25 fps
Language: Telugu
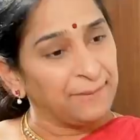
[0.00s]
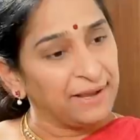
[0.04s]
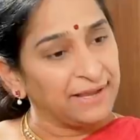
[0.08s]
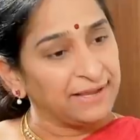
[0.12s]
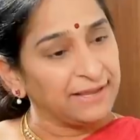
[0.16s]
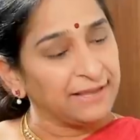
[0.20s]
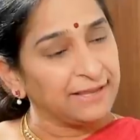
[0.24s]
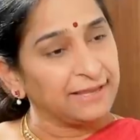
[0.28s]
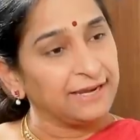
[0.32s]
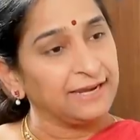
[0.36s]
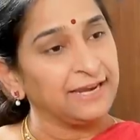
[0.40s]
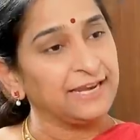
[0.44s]

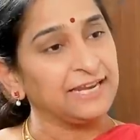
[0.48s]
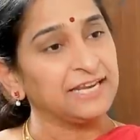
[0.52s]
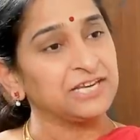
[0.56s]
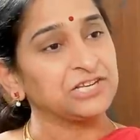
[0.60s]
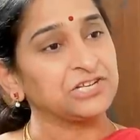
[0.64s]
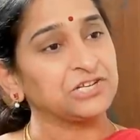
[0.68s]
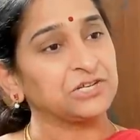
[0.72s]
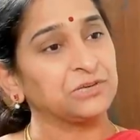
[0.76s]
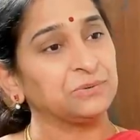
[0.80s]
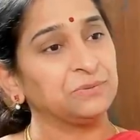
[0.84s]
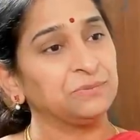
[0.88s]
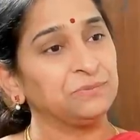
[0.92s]
అమ్మాయికి గ్రీన్
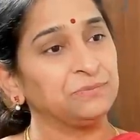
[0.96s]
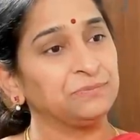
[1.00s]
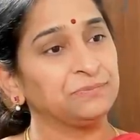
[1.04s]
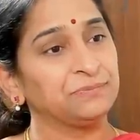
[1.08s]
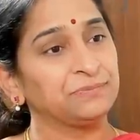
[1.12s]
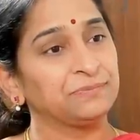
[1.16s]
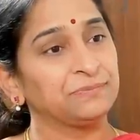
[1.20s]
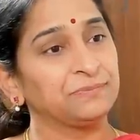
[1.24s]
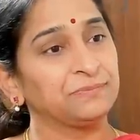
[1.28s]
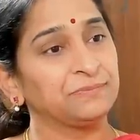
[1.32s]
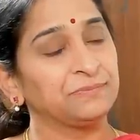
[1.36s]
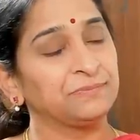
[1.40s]
ఇష్టం
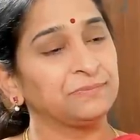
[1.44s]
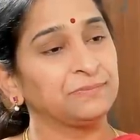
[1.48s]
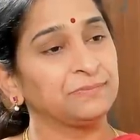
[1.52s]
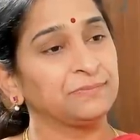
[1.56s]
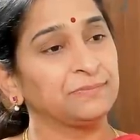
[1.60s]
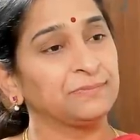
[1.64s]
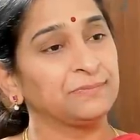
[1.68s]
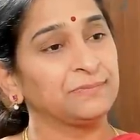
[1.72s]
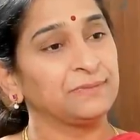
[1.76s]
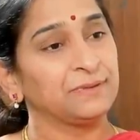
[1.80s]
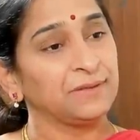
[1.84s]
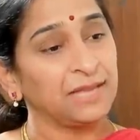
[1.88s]

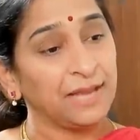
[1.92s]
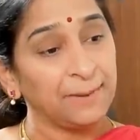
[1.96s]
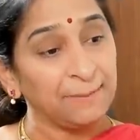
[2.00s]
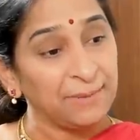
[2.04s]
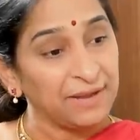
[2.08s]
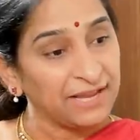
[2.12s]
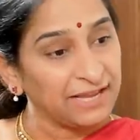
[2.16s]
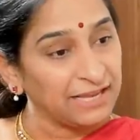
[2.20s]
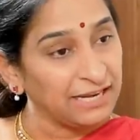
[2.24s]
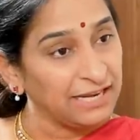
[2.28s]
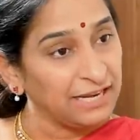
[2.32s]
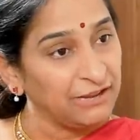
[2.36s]
ఈ
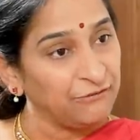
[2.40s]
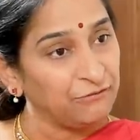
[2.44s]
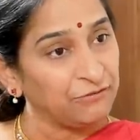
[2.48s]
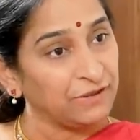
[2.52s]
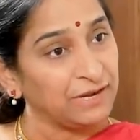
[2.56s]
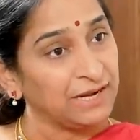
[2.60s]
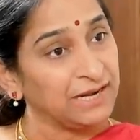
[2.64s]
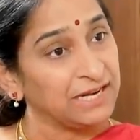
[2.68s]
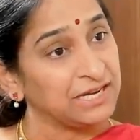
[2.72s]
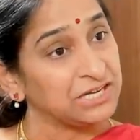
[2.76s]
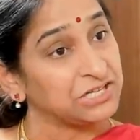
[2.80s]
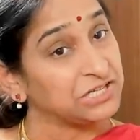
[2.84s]
అమ్మాయికి లీఫ్
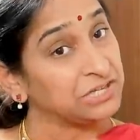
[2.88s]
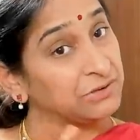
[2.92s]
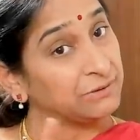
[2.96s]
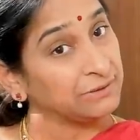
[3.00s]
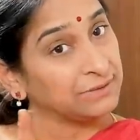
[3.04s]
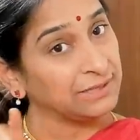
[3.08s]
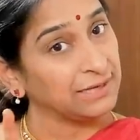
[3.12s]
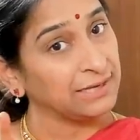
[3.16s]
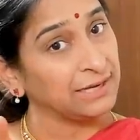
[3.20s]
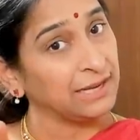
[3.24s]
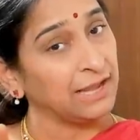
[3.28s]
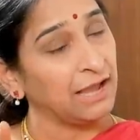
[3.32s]
గ్రీన్ ఇష్టం
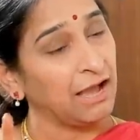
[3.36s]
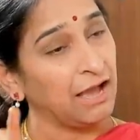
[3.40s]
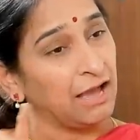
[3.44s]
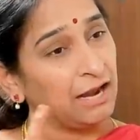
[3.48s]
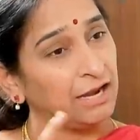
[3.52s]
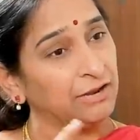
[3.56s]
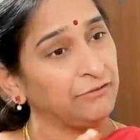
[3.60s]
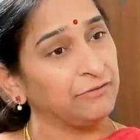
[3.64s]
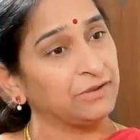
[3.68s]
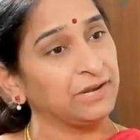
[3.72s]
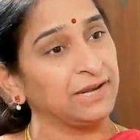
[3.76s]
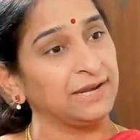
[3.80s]
అతనికి
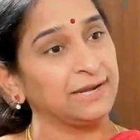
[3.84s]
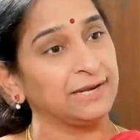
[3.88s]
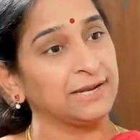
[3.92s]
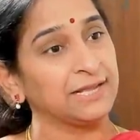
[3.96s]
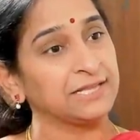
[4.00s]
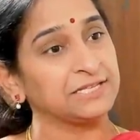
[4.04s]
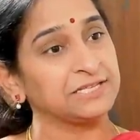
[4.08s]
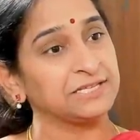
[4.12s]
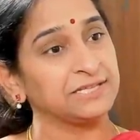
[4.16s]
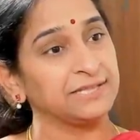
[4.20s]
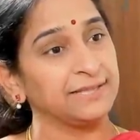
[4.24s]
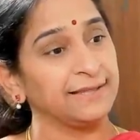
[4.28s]
ఆలివ్ గ్రీన్
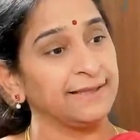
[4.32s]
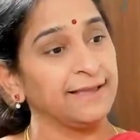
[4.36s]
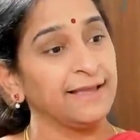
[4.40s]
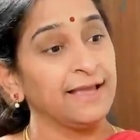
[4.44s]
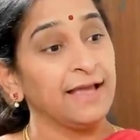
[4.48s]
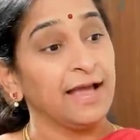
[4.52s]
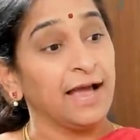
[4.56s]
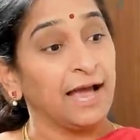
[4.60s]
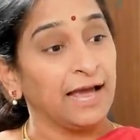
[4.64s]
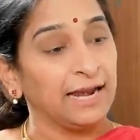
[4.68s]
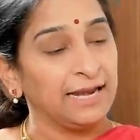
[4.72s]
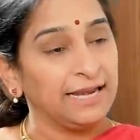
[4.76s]
నచ్చింది
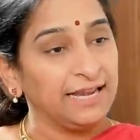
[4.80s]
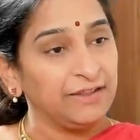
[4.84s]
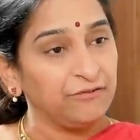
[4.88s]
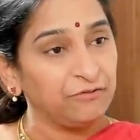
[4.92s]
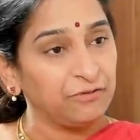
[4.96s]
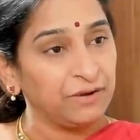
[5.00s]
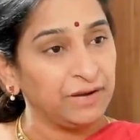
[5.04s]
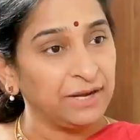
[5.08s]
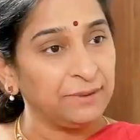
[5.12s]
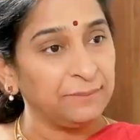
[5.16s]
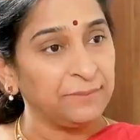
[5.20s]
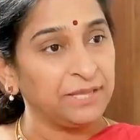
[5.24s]
ఆ
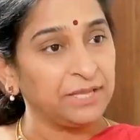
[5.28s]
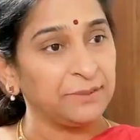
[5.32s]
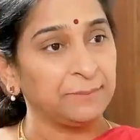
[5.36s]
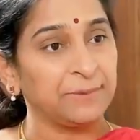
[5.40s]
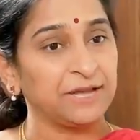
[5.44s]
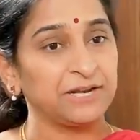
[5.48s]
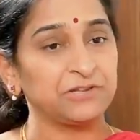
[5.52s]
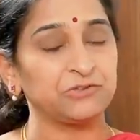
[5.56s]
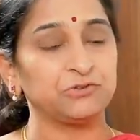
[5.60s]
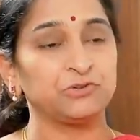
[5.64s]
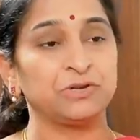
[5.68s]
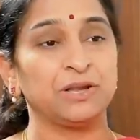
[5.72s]
లీఫ్ గ్రీన్ మీద
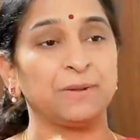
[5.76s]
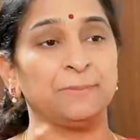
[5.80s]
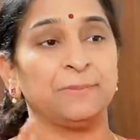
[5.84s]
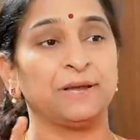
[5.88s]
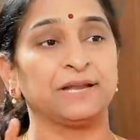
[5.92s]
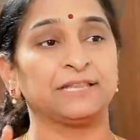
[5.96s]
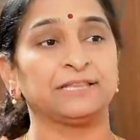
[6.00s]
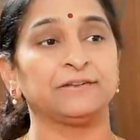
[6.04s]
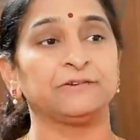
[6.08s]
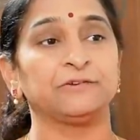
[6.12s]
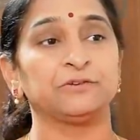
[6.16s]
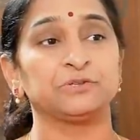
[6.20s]
మనసున్న
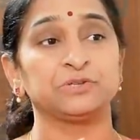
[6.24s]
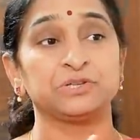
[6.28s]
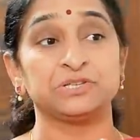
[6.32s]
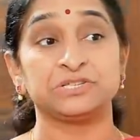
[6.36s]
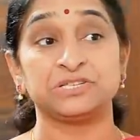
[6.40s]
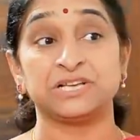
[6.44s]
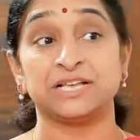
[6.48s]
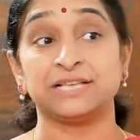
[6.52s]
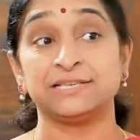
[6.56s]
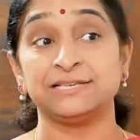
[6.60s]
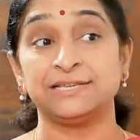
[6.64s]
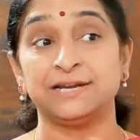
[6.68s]
భర్త కోసం
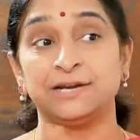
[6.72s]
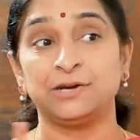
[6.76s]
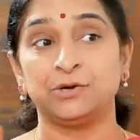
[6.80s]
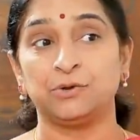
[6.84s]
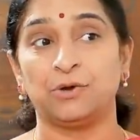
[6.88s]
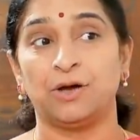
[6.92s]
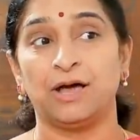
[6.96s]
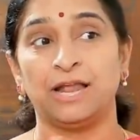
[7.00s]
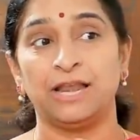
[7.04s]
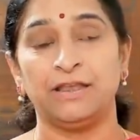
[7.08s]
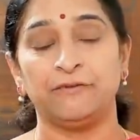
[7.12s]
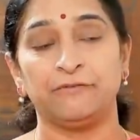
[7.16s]

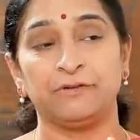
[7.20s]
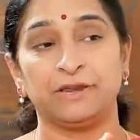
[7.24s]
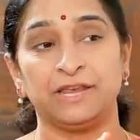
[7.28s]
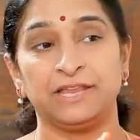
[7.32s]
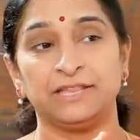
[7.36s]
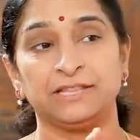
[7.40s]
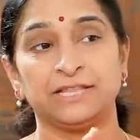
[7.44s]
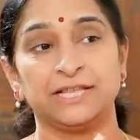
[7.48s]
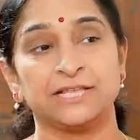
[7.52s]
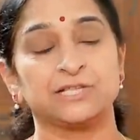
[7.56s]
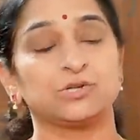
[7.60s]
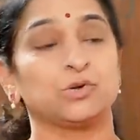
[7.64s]
చచ్చినట్టు ఆలివ్
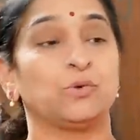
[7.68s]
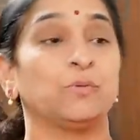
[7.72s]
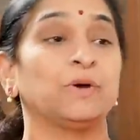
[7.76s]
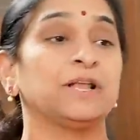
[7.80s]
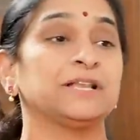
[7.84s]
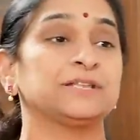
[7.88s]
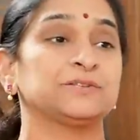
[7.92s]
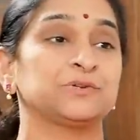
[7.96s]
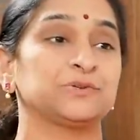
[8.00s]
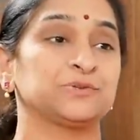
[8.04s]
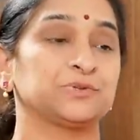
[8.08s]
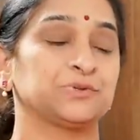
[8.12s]
గ్రీన్
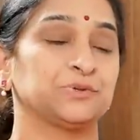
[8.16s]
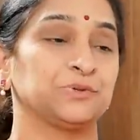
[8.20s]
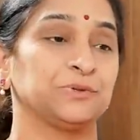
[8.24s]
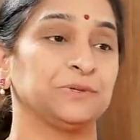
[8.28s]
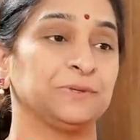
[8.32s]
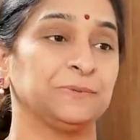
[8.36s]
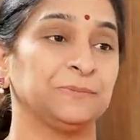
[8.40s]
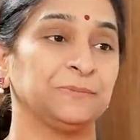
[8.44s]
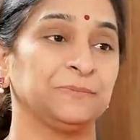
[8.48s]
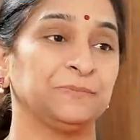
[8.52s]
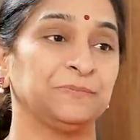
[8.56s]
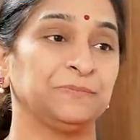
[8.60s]
తీసుకోవాల్సి వస్తుంది